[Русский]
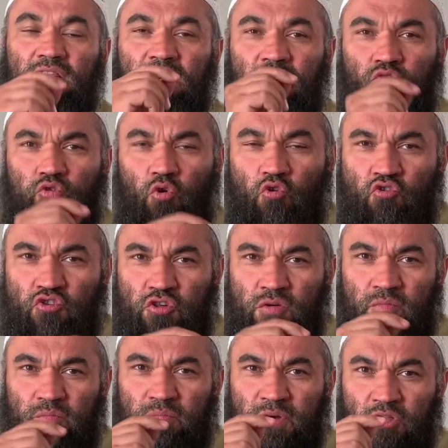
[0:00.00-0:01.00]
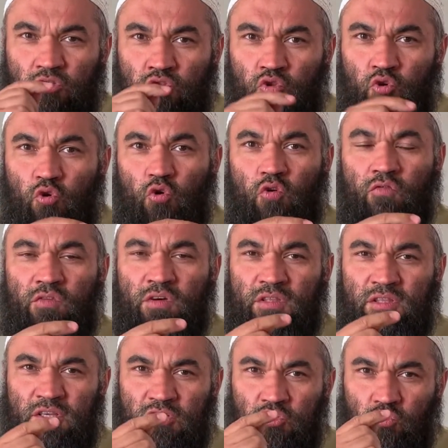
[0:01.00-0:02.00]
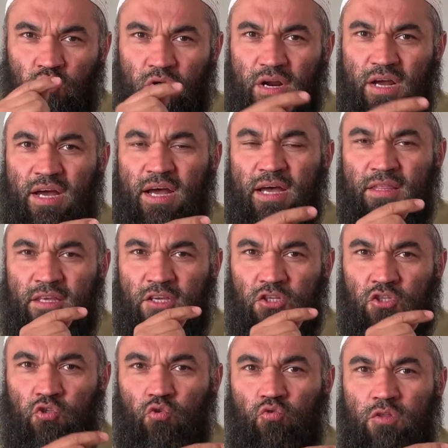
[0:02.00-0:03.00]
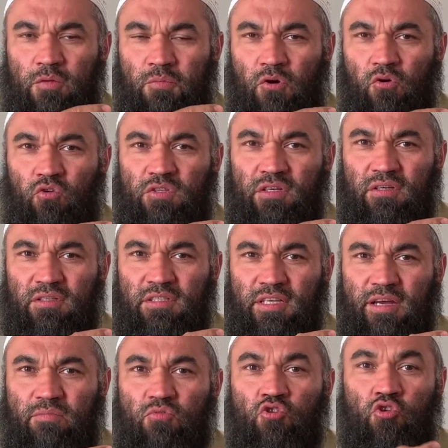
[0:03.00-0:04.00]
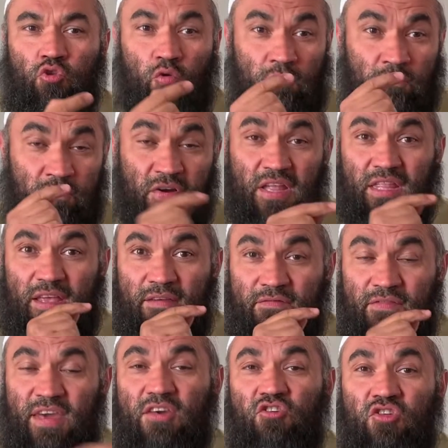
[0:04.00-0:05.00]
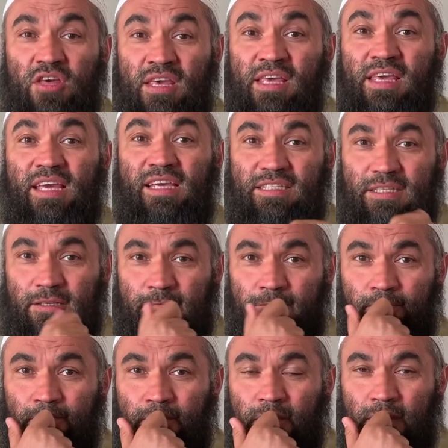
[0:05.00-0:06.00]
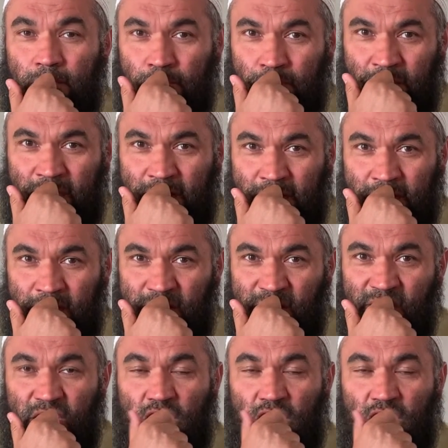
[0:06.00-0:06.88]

должен быть довод из Корана и Сунны Пророка Саласам, что в этой вещи есть барака,